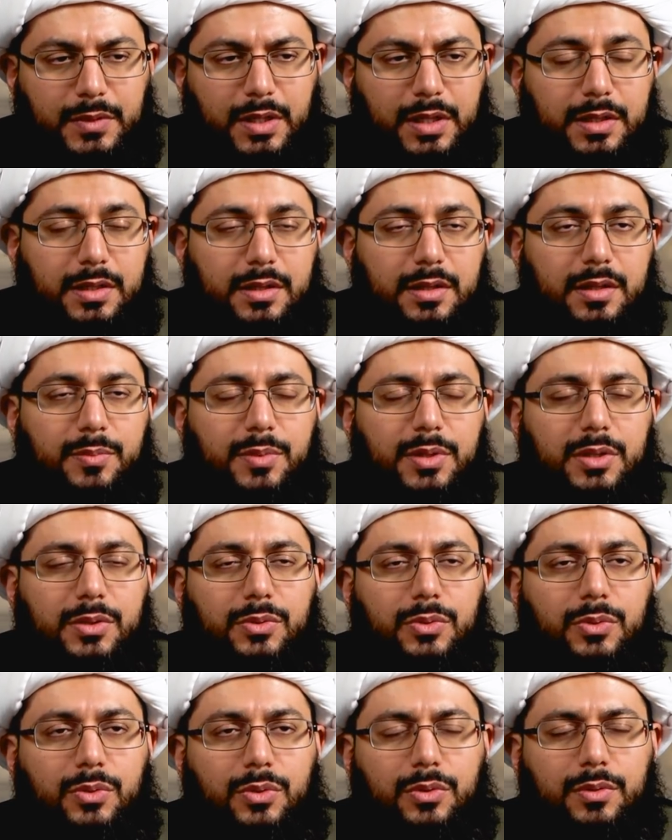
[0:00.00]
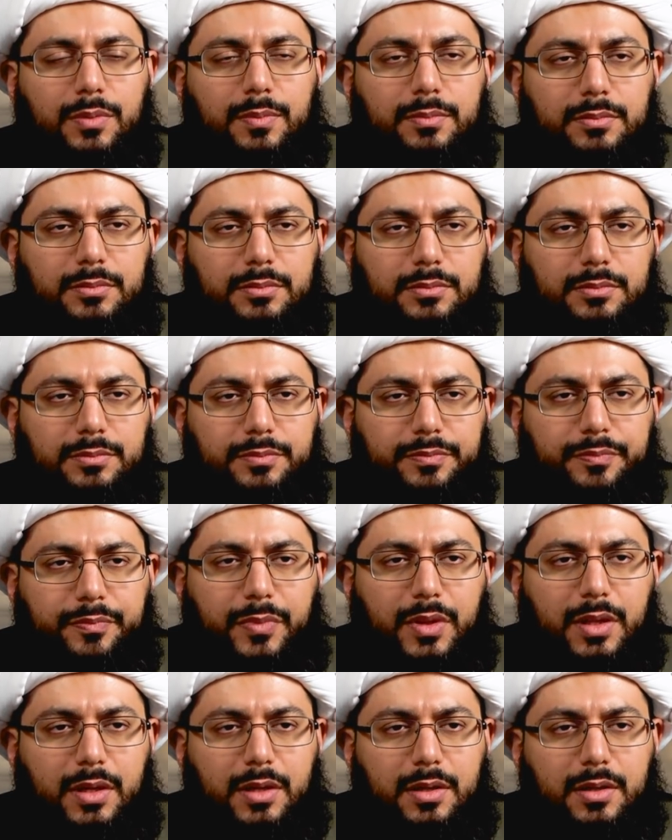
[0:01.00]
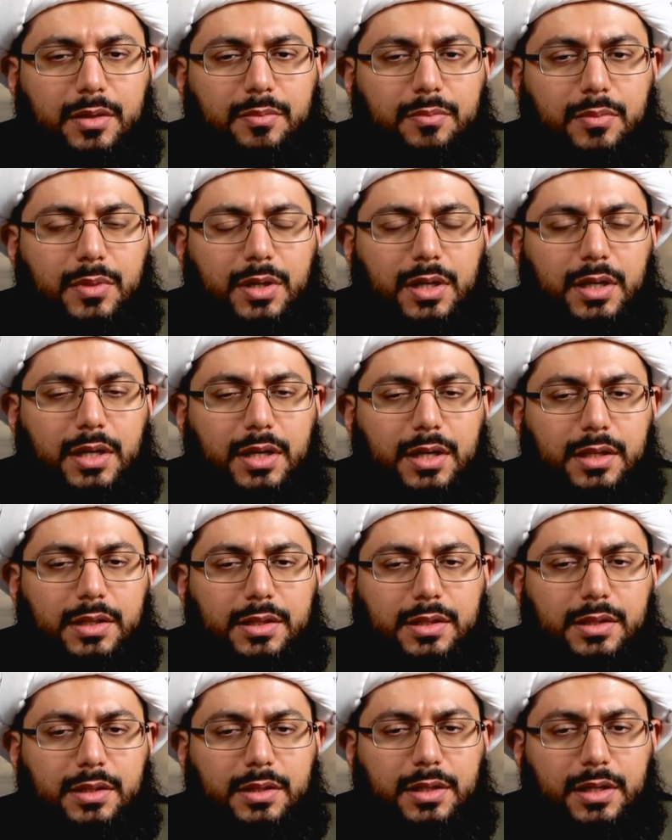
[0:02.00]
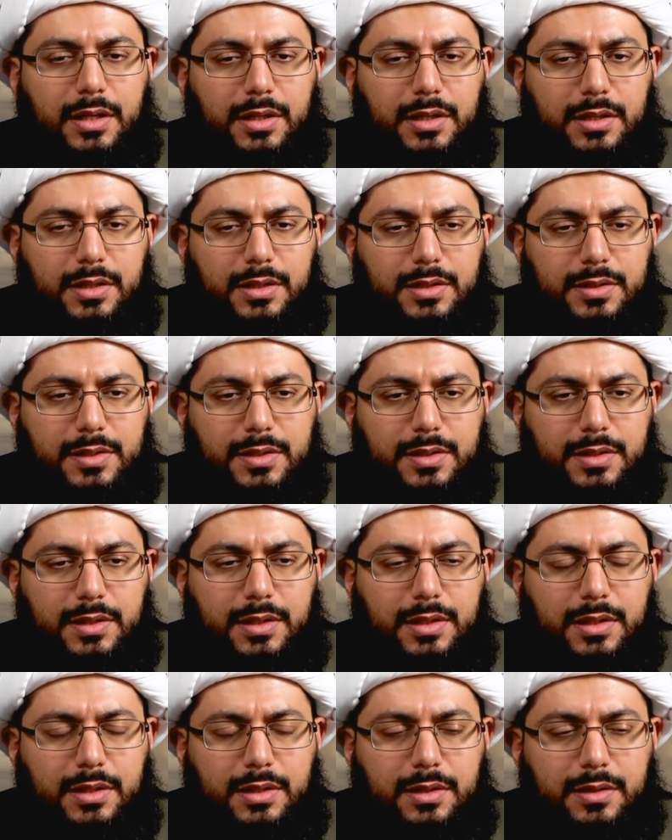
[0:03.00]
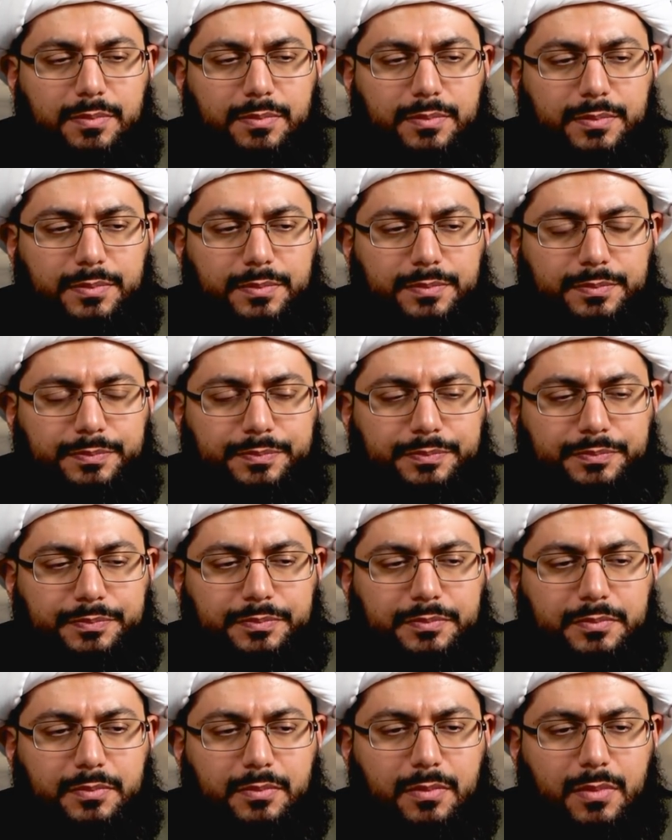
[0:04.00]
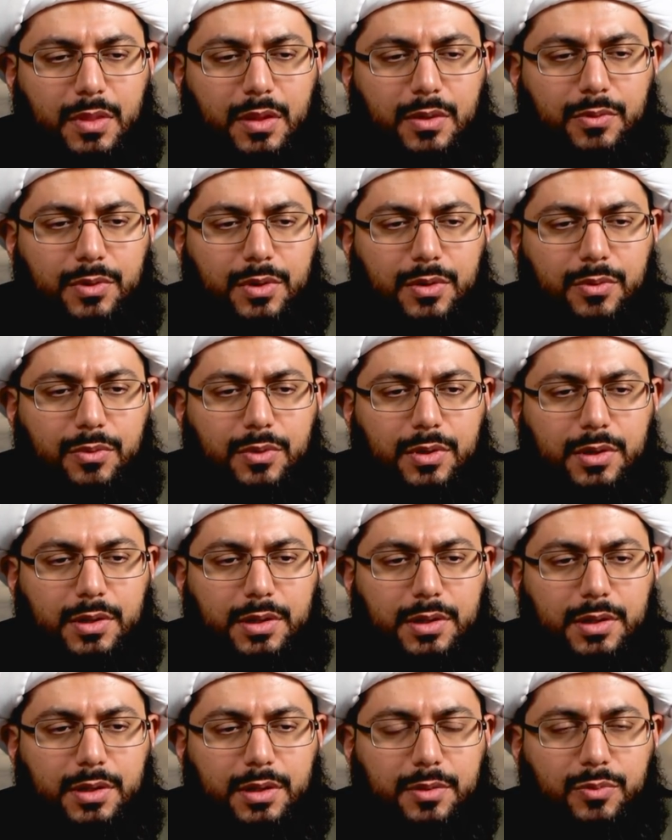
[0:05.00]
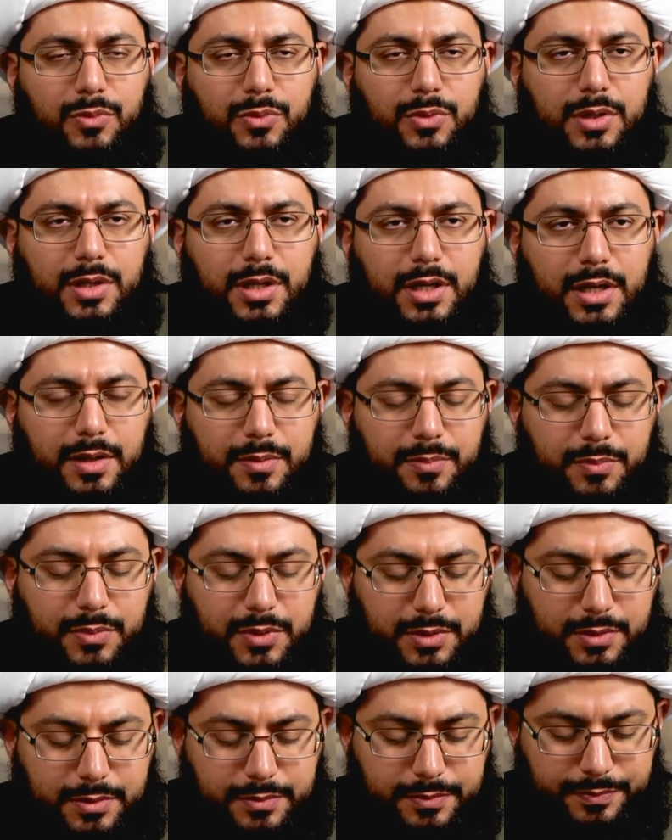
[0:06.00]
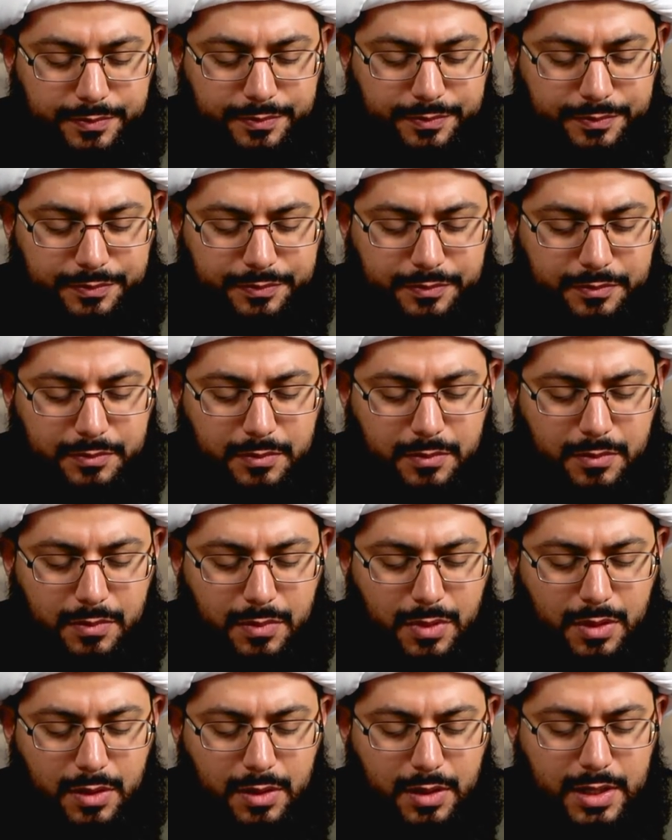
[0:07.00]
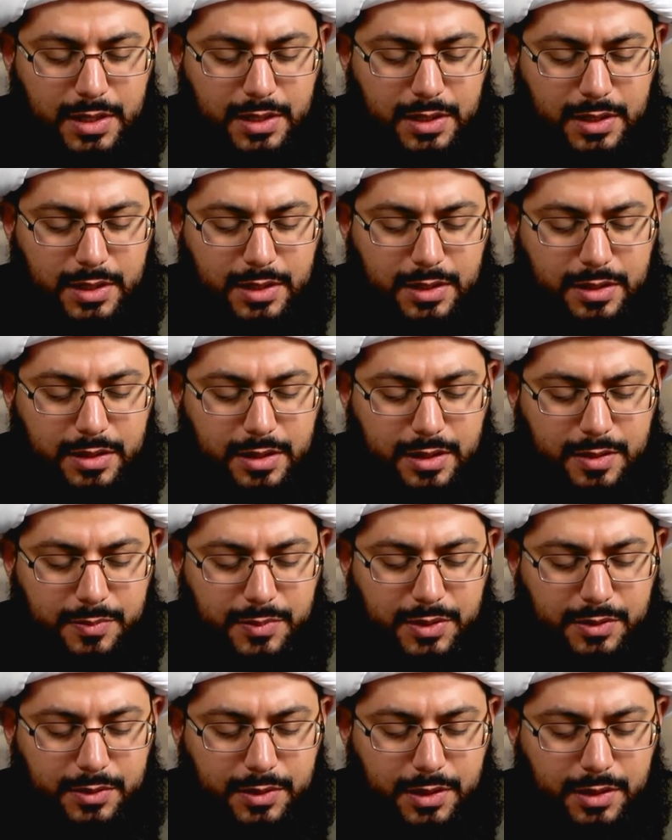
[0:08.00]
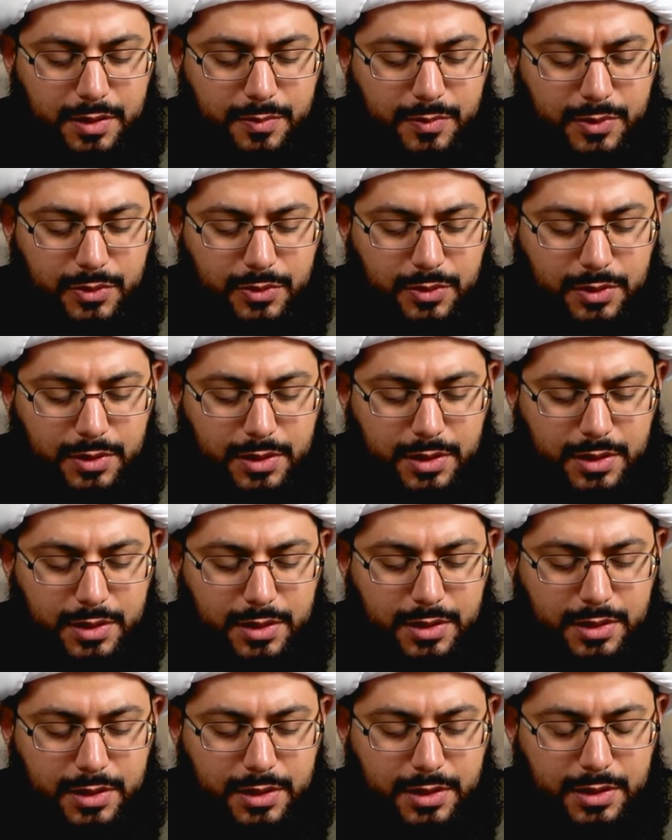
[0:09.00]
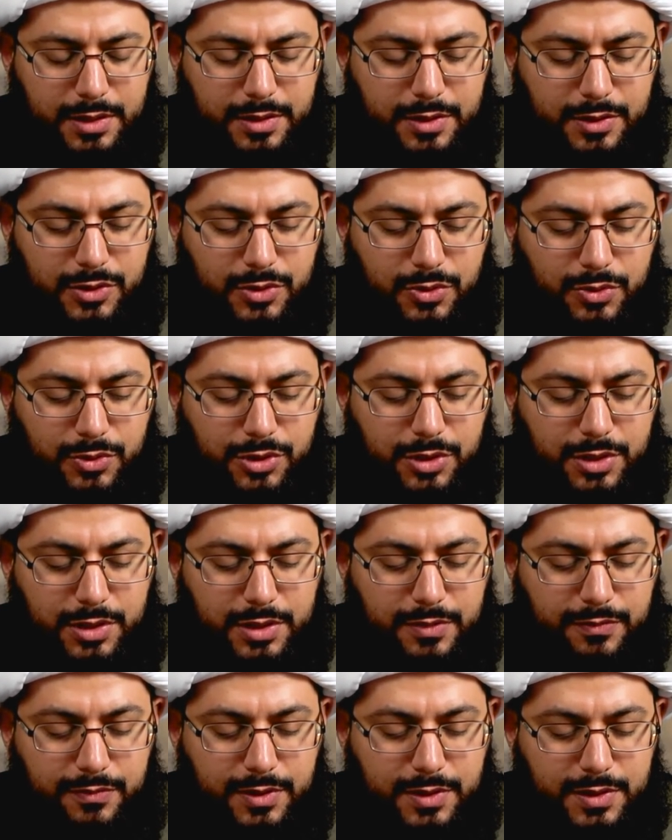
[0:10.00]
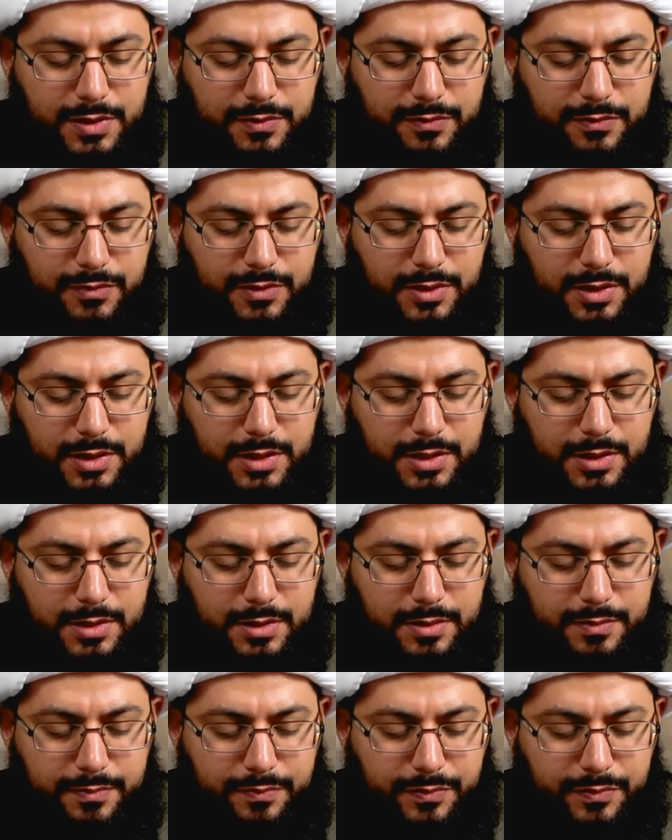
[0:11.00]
أي كبيرهم مع علي عليه السلام وهو أبو كعب الخثعمي رحمه الله الذي استشهد في صفين